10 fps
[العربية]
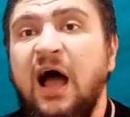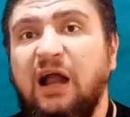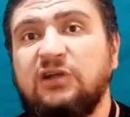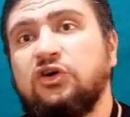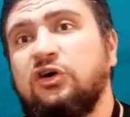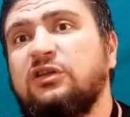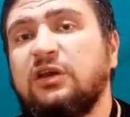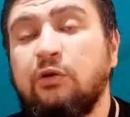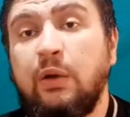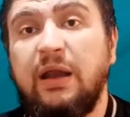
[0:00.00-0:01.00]
علشان خاطر
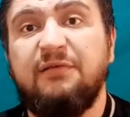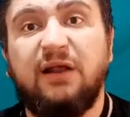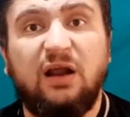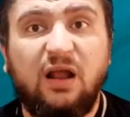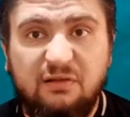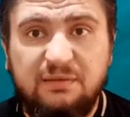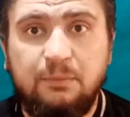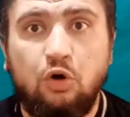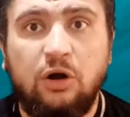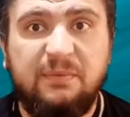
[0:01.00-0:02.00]
نوريه الصح العظيم
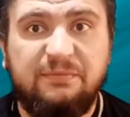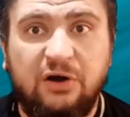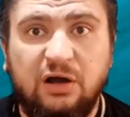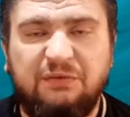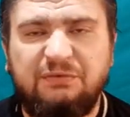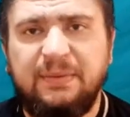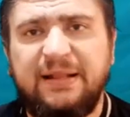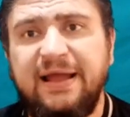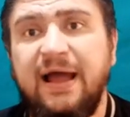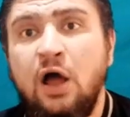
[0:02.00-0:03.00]
اللي هو كان بيفكر فيه في
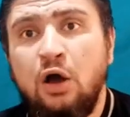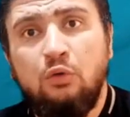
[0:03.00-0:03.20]
البدايه